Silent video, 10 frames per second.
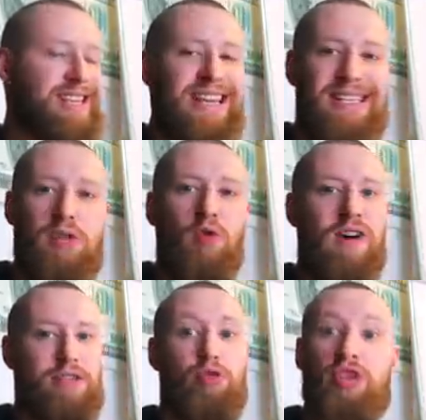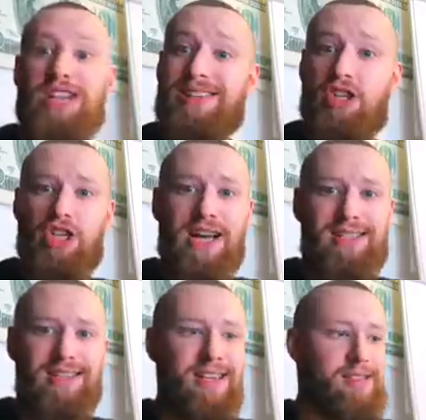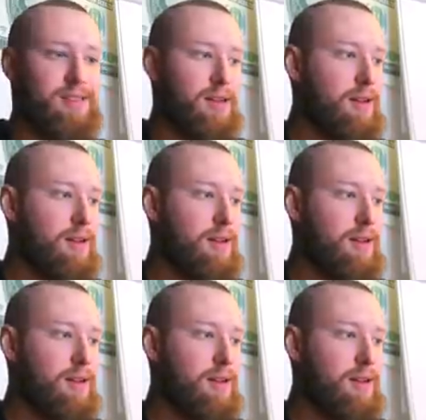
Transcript: Если у вас уже сейчас есть